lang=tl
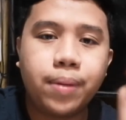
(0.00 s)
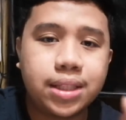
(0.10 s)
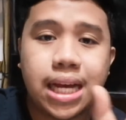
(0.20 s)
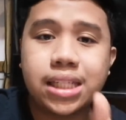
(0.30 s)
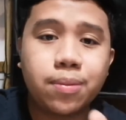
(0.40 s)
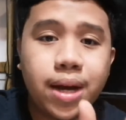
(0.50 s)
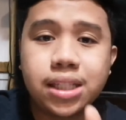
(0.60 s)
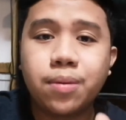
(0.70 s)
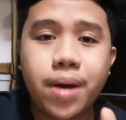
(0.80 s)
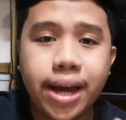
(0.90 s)

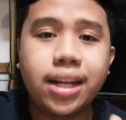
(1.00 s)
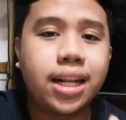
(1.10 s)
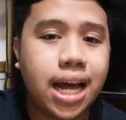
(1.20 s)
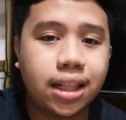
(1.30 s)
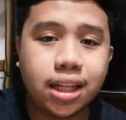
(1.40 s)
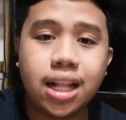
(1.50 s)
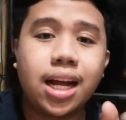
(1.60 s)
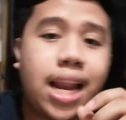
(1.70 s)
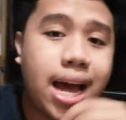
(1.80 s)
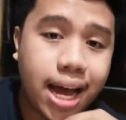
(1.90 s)
pagsasama-samahin na natin
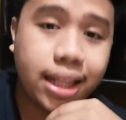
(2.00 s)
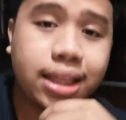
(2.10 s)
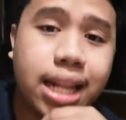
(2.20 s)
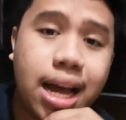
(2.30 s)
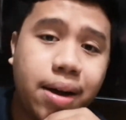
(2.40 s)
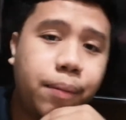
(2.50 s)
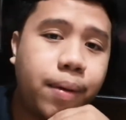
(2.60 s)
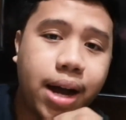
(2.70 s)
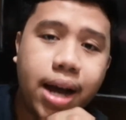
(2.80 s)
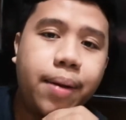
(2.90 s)
ang lahat ng
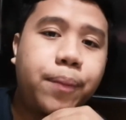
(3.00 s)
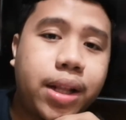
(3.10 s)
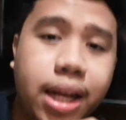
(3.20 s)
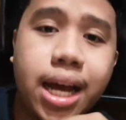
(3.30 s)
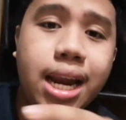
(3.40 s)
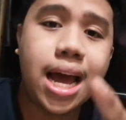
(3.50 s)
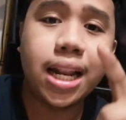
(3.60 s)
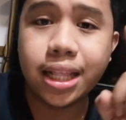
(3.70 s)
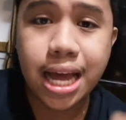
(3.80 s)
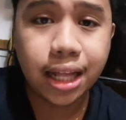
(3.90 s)
mga
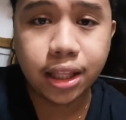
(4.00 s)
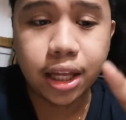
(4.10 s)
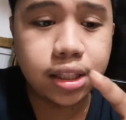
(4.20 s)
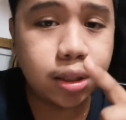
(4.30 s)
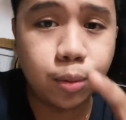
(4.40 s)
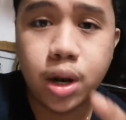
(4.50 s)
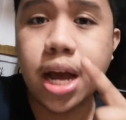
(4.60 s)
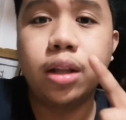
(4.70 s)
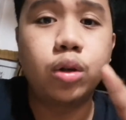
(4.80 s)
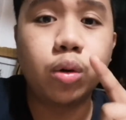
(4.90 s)
pinag-aralan natin
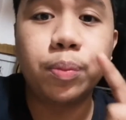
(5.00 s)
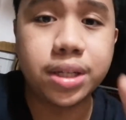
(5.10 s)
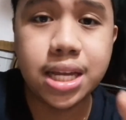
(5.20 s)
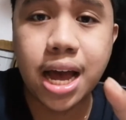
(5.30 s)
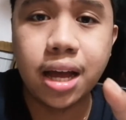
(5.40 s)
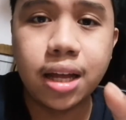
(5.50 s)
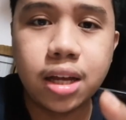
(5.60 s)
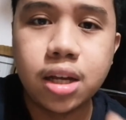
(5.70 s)
simula nung umpisa.